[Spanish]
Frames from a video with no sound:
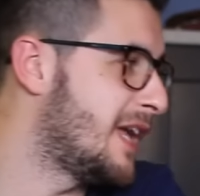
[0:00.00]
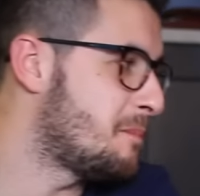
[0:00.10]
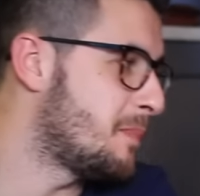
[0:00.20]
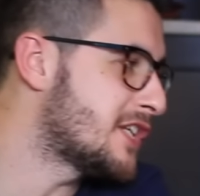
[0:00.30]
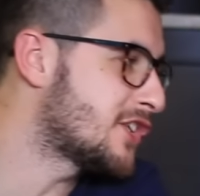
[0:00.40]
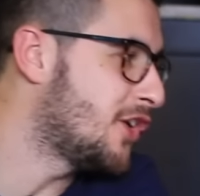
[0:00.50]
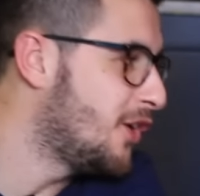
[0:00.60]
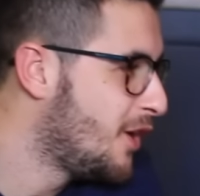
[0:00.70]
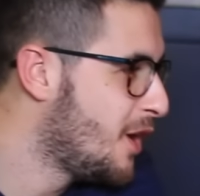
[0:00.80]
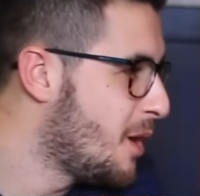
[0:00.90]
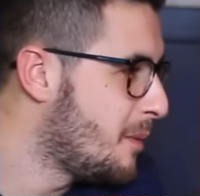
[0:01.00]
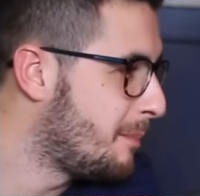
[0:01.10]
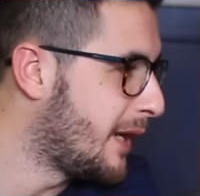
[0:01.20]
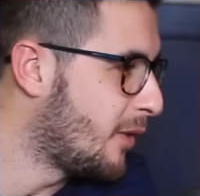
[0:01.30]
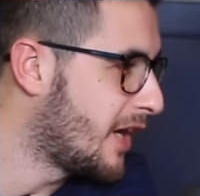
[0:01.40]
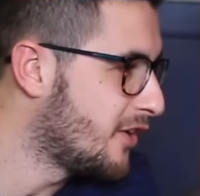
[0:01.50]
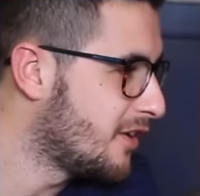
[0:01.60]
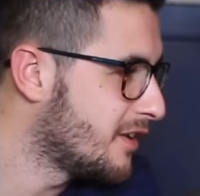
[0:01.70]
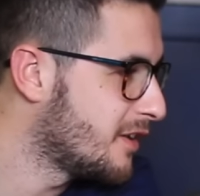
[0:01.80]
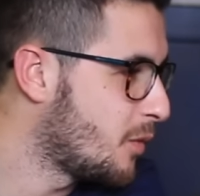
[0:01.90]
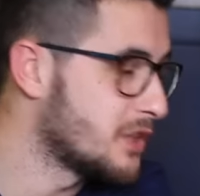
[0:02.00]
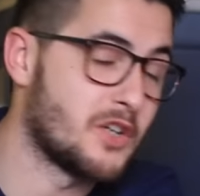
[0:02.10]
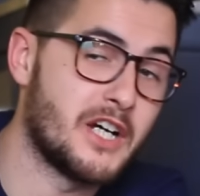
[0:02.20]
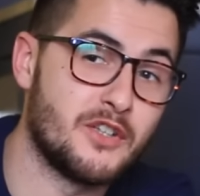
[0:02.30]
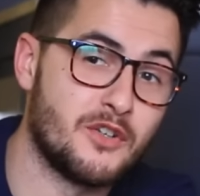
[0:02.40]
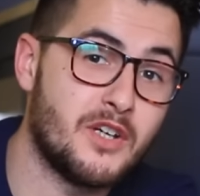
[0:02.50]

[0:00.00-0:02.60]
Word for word: de Pisco Peruano Cuatro Gallos.